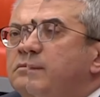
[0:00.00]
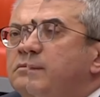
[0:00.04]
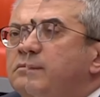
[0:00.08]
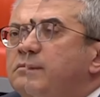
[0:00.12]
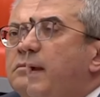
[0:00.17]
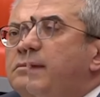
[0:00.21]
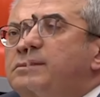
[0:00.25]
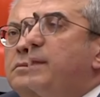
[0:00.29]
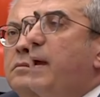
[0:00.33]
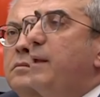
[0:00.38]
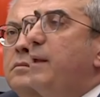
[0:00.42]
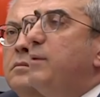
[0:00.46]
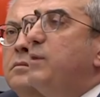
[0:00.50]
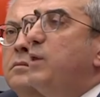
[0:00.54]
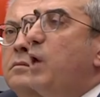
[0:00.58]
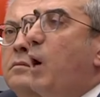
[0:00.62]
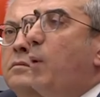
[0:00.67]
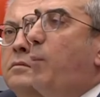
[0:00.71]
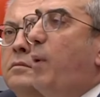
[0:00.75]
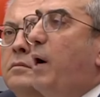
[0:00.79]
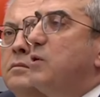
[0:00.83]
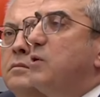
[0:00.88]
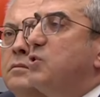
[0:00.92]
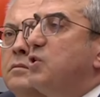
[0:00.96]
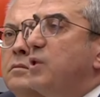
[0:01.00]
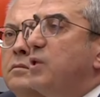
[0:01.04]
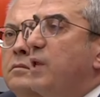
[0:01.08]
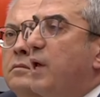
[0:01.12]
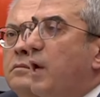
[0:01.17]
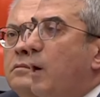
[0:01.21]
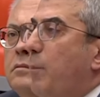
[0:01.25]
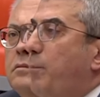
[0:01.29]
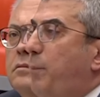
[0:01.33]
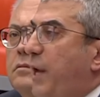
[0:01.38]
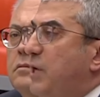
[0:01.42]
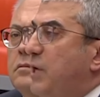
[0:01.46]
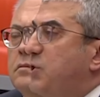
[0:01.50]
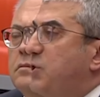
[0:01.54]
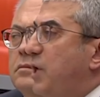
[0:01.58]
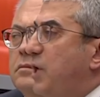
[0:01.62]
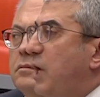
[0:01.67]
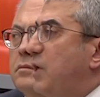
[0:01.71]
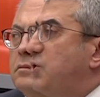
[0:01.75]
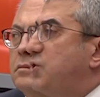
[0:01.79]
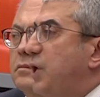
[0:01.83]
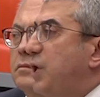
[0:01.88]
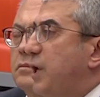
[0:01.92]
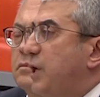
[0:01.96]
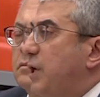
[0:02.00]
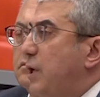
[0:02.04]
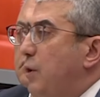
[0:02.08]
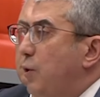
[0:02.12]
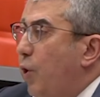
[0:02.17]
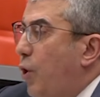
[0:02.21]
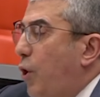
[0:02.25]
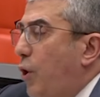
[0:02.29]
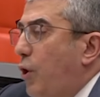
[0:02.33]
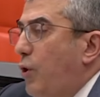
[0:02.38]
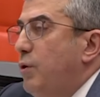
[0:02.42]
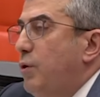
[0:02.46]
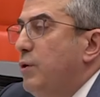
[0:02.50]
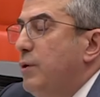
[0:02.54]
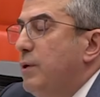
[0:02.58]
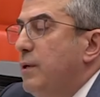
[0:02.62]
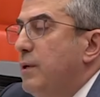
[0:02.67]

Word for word: neden yabancılara peşkeş çekiliyor?